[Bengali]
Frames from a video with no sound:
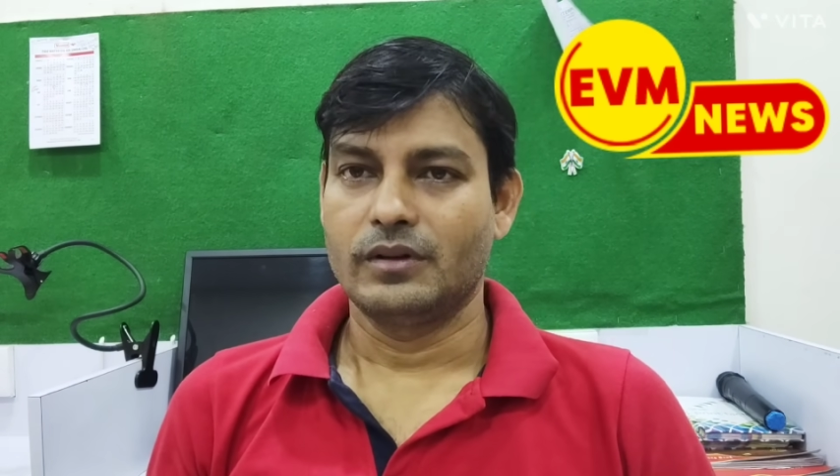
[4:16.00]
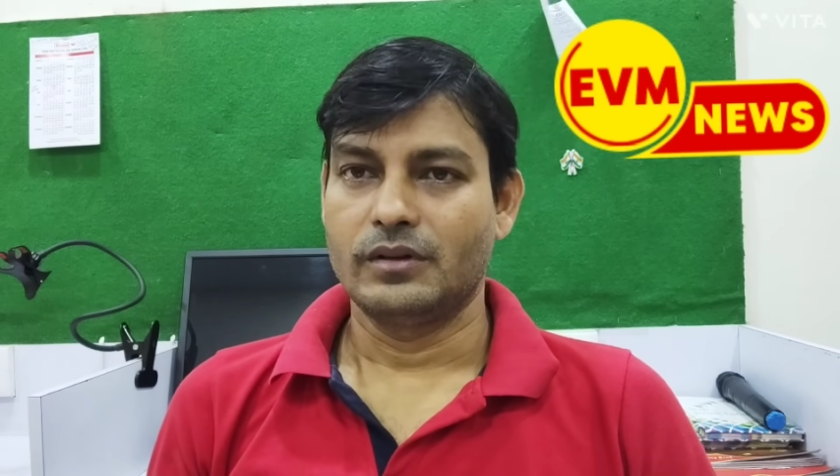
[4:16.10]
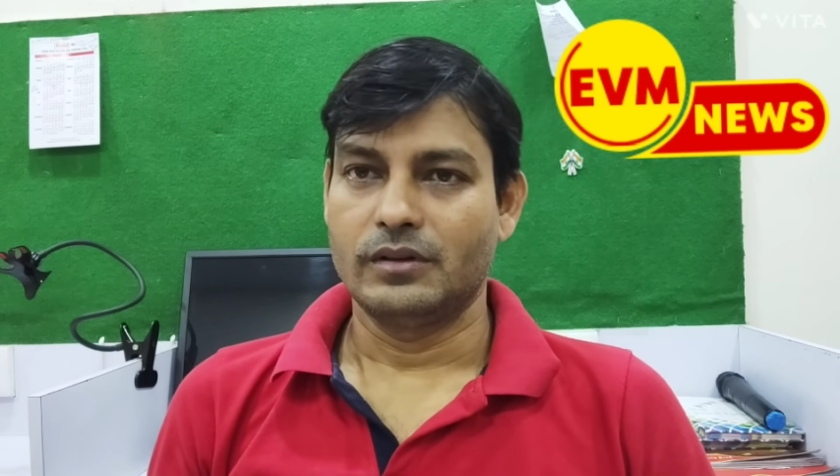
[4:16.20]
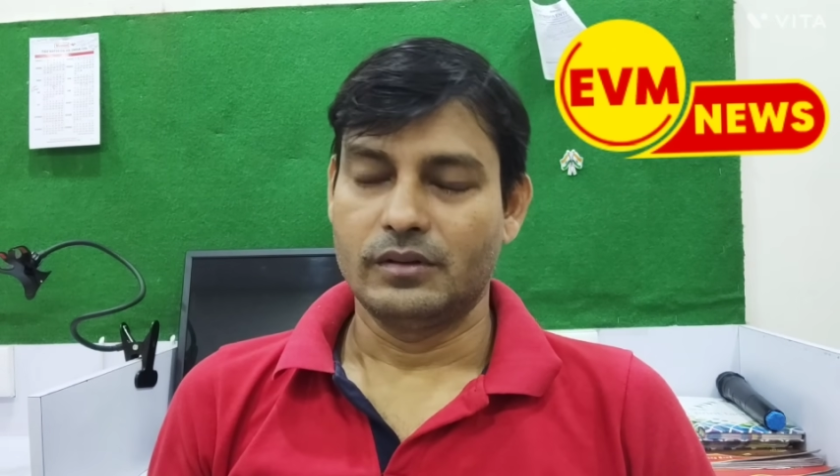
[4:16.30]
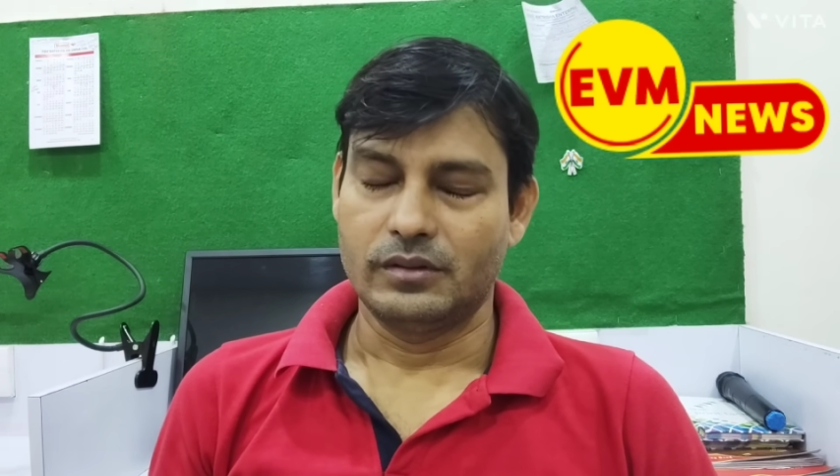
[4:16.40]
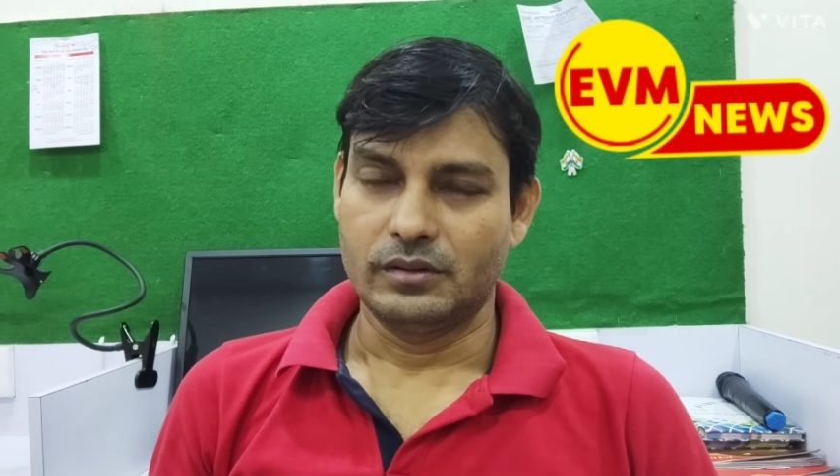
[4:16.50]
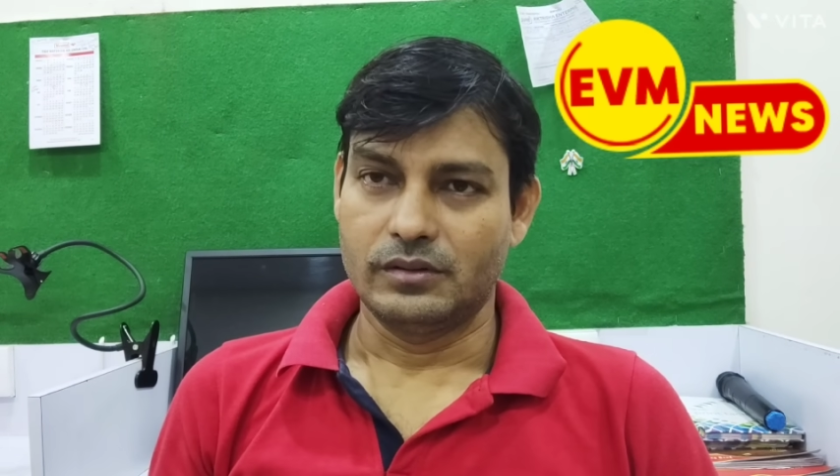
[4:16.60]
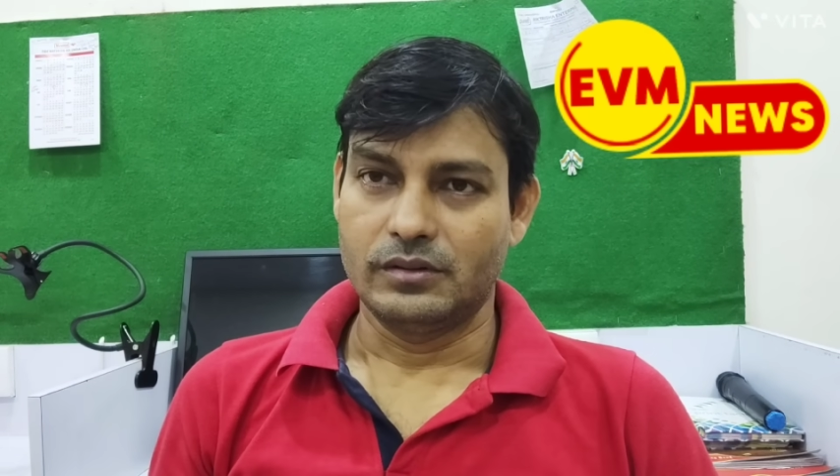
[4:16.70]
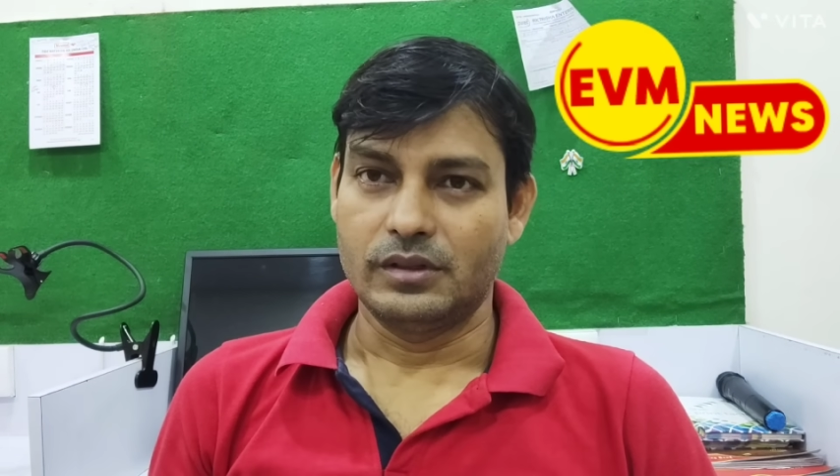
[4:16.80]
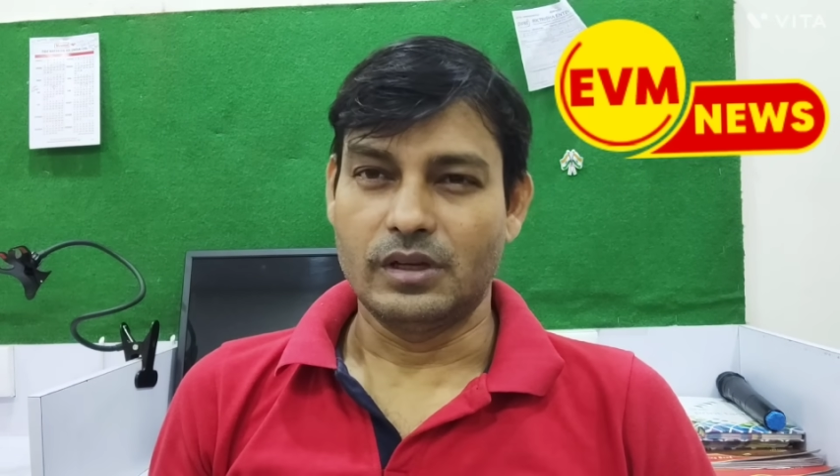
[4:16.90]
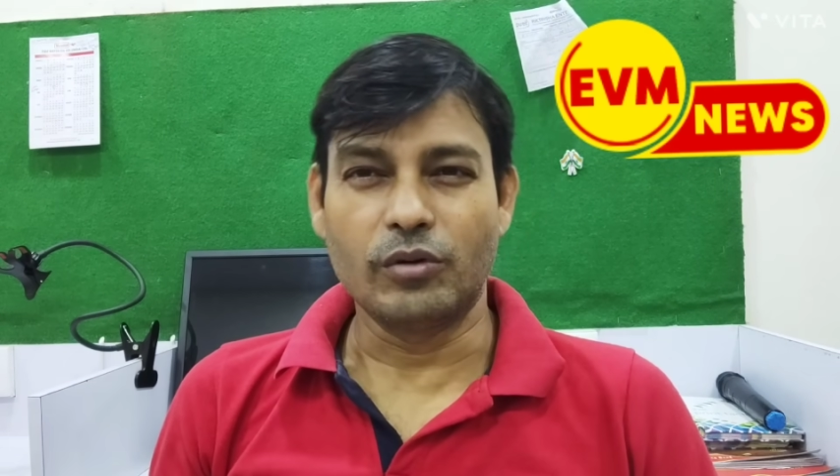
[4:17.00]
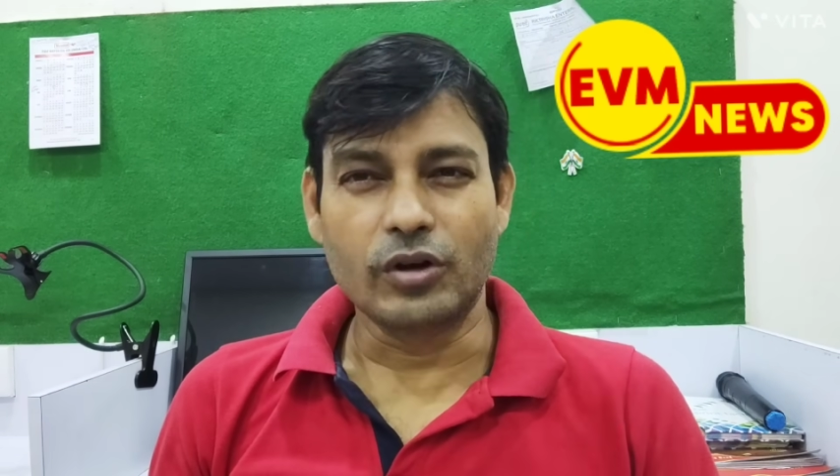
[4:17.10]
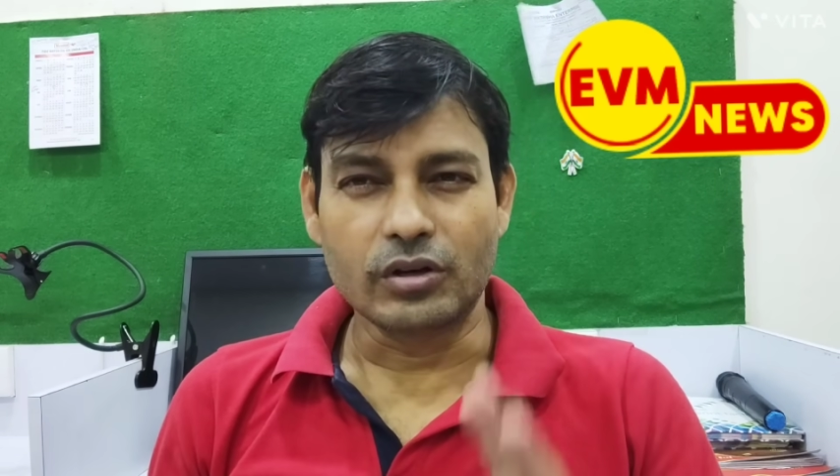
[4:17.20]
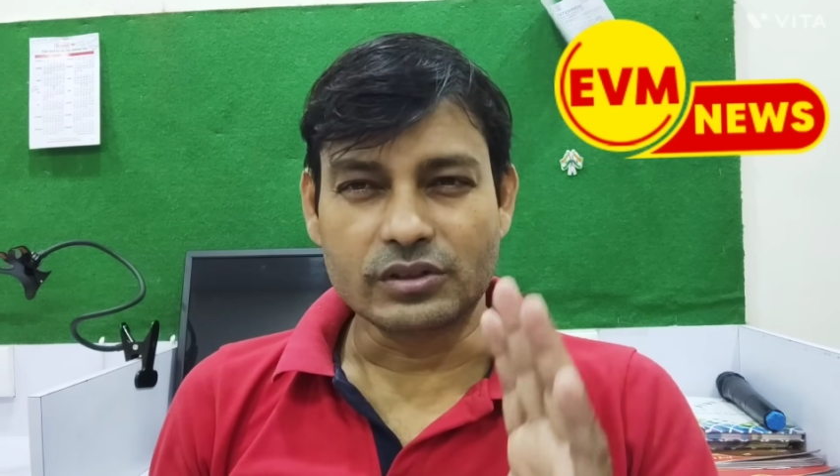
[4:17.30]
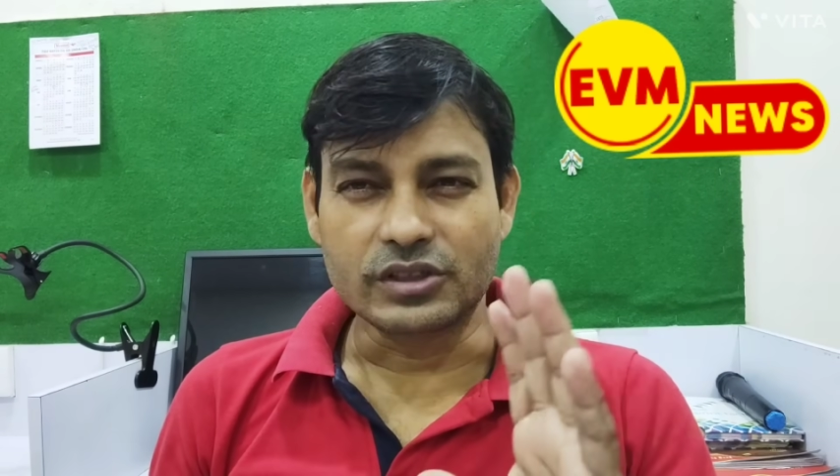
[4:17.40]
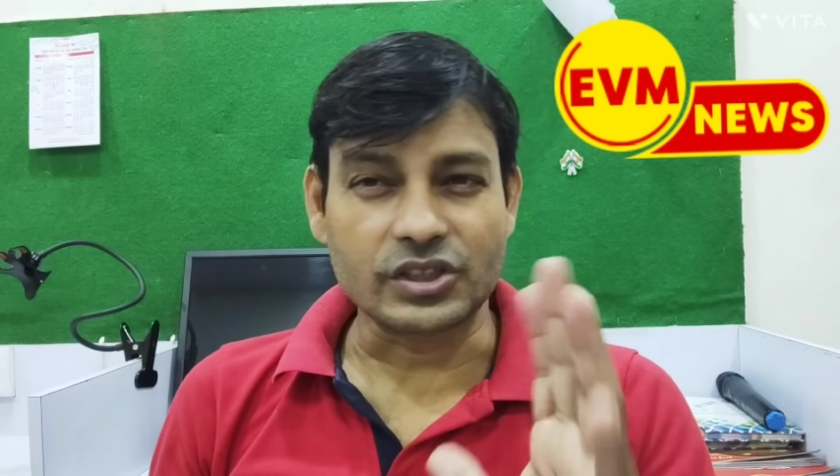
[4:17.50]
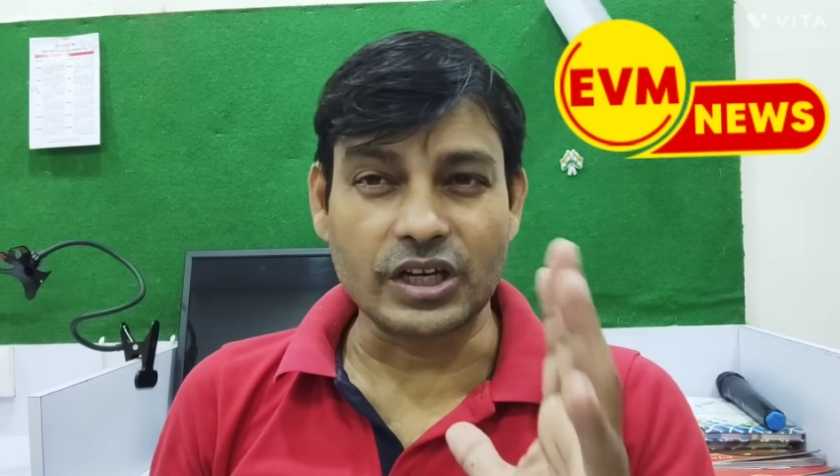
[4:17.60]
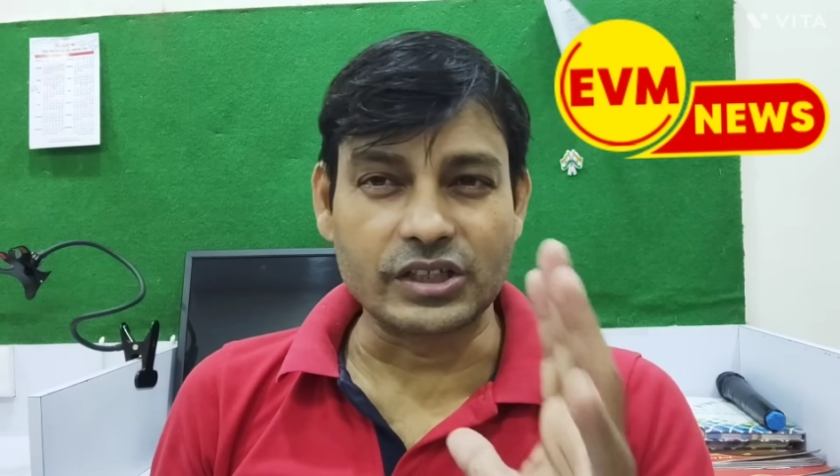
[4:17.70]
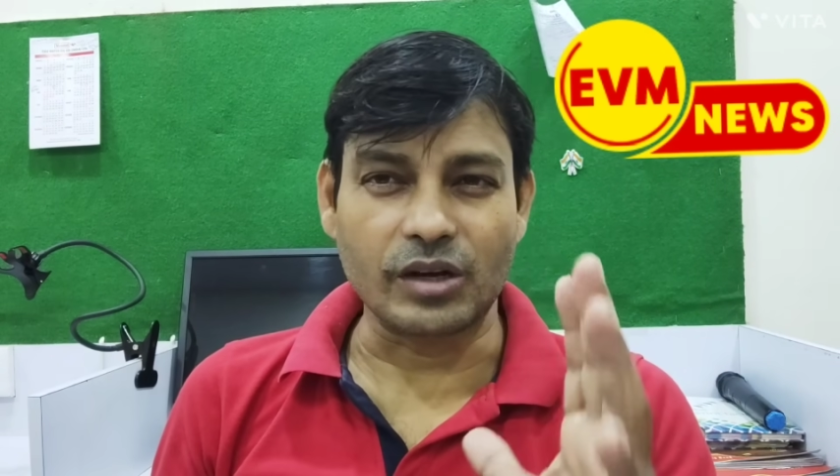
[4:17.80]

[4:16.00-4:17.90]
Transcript: এবং যে সে হিসাব রক্ষক নন